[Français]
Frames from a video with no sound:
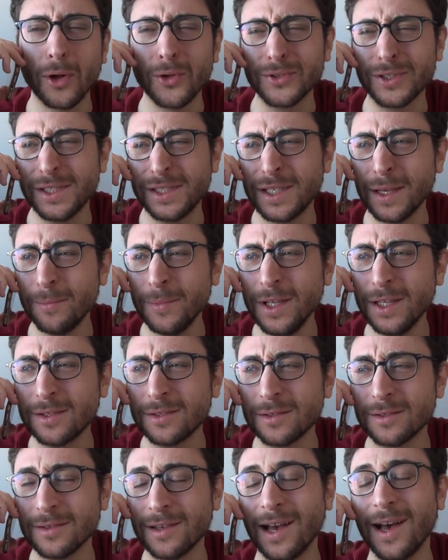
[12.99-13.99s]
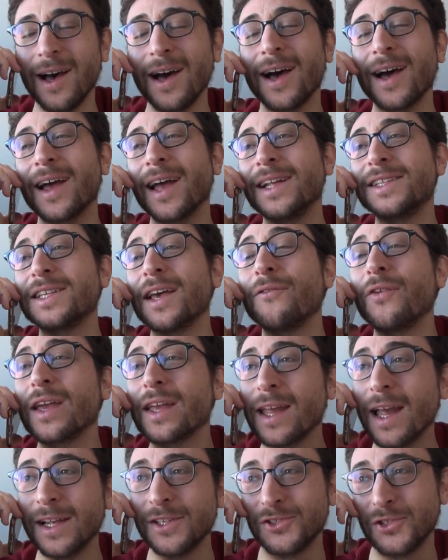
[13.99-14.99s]
Antisémite Arrête, ça fait
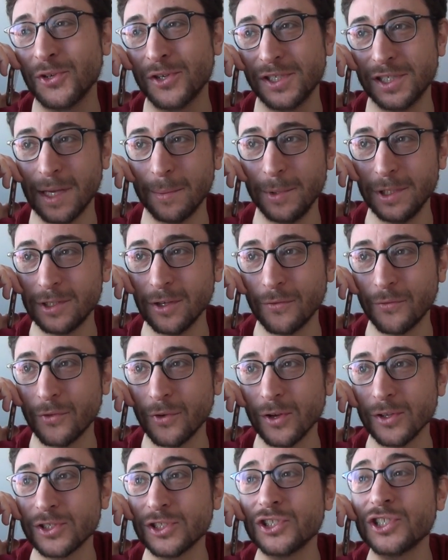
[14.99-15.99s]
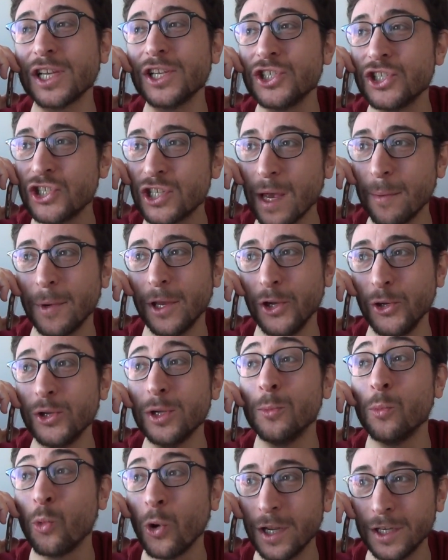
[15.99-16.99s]
15 ans que j'habite en France, j'ai jamais eu
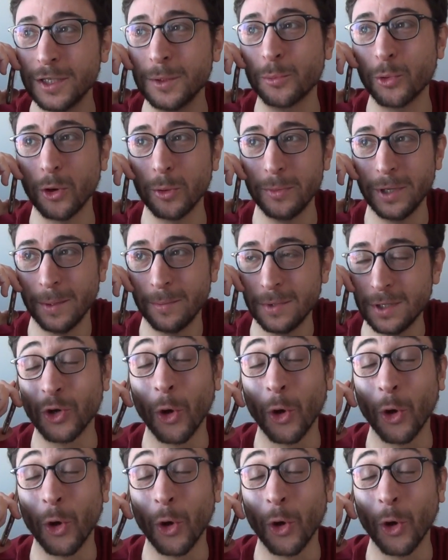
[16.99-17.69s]
le moindre problème.